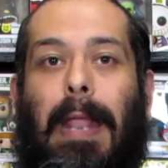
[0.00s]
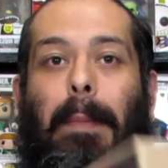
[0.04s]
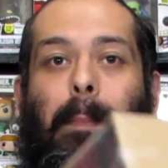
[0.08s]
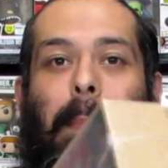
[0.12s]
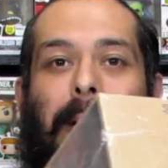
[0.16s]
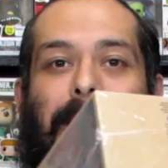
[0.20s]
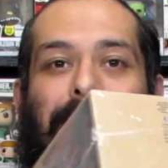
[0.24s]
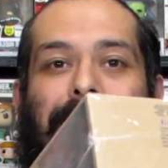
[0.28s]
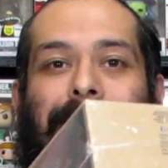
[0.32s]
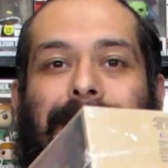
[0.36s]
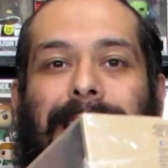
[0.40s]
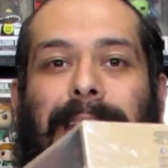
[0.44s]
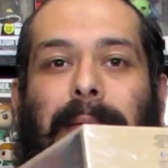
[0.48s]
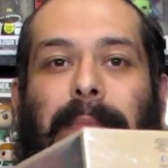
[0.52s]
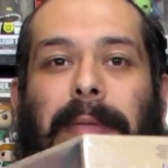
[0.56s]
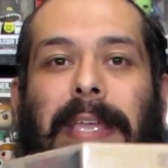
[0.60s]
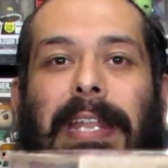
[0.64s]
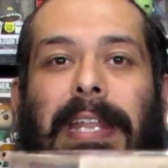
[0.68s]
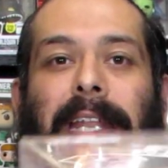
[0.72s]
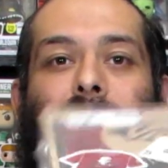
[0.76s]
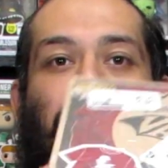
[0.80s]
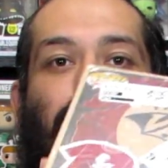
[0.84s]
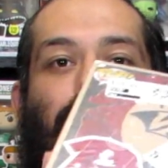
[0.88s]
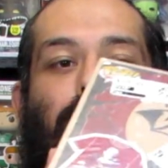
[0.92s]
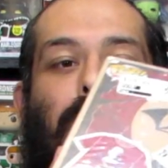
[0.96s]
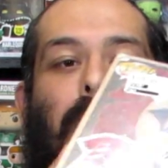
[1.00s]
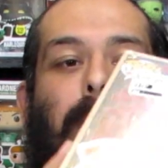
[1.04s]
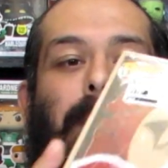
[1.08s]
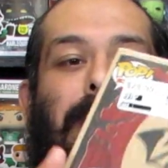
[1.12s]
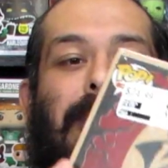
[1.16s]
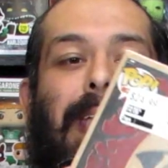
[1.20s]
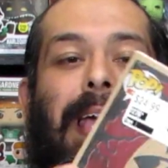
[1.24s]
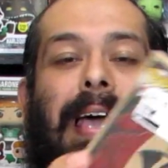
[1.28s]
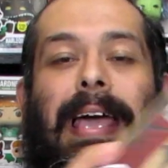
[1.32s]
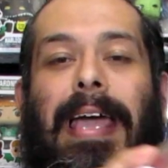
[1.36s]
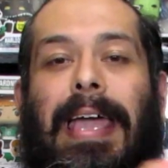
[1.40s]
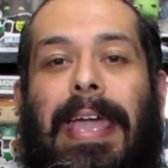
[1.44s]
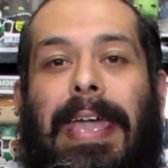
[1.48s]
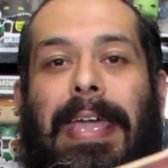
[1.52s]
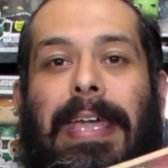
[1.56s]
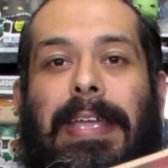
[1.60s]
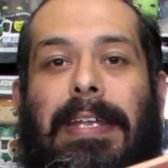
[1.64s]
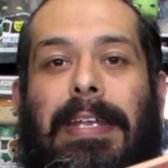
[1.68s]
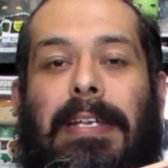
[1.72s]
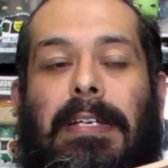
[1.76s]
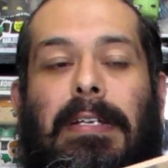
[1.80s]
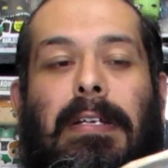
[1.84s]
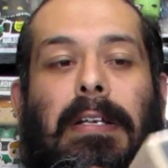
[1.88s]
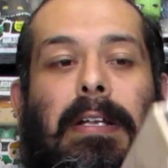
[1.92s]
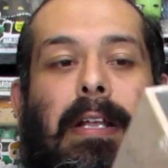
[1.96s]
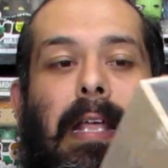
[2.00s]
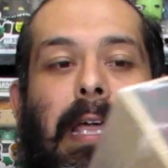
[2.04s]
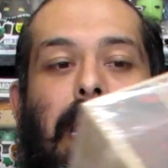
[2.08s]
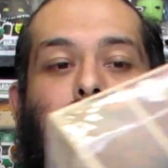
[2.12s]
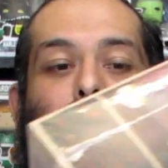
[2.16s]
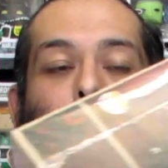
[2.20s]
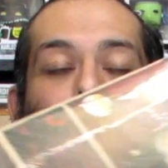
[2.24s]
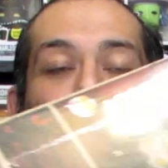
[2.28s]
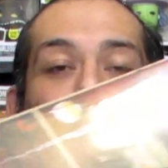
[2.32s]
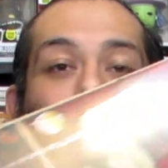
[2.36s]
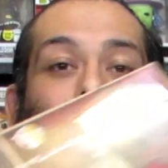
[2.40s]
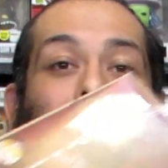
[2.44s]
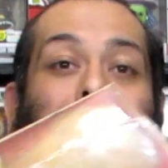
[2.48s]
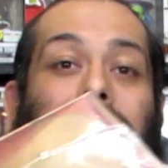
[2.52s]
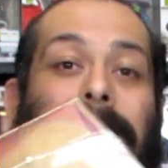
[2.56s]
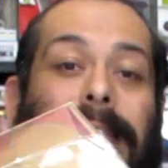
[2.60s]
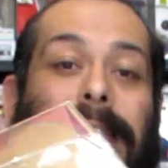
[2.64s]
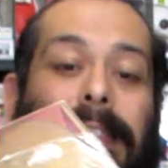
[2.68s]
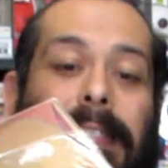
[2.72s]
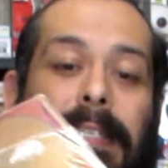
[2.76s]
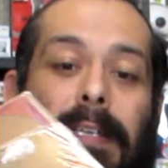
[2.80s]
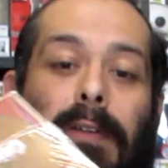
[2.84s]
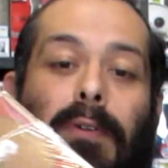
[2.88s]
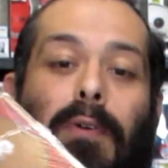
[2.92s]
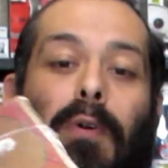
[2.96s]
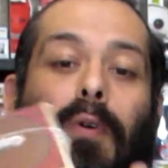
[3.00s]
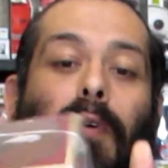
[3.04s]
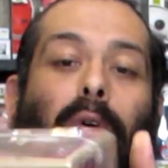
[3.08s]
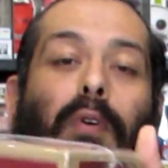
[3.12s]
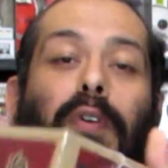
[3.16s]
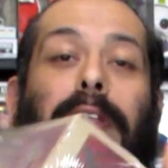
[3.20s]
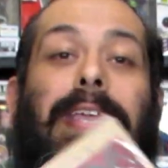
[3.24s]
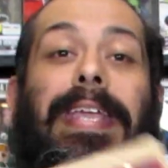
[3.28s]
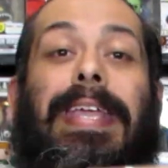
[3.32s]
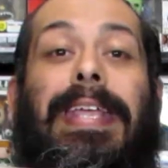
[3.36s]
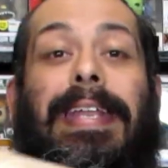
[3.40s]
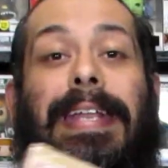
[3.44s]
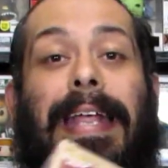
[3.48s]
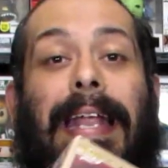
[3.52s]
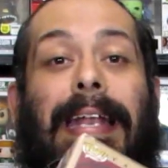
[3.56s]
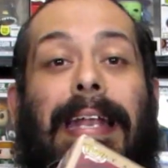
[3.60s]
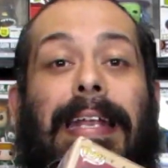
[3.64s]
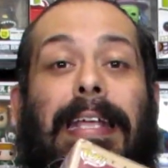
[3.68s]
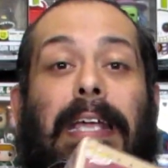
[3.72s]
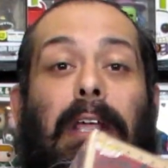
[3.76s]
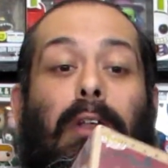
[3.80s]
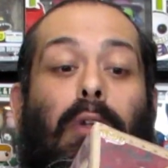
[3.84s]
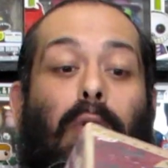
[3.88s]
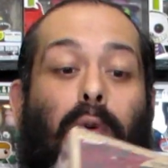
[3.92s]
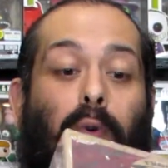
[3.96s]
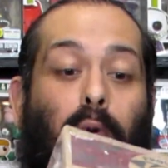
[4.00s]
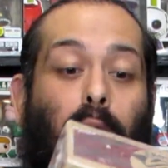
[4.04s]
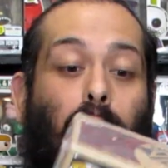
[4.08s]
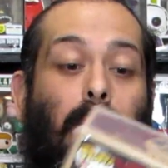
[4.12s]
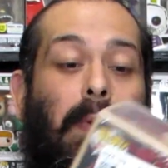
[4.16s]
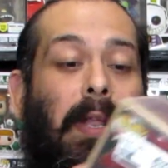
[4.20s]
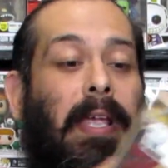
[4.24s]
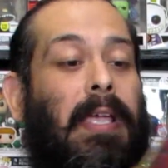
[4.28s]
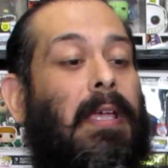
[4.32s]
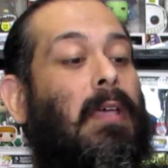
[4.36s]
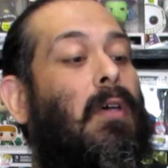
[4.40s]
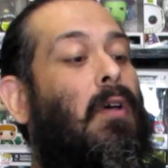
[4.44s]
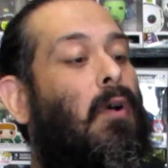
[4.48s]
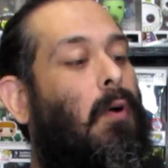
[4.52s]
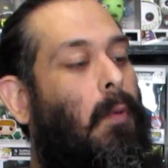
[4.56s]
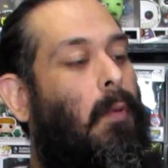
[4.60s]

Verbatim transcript: El paquete viene todavía en el plástico original que lo cubre.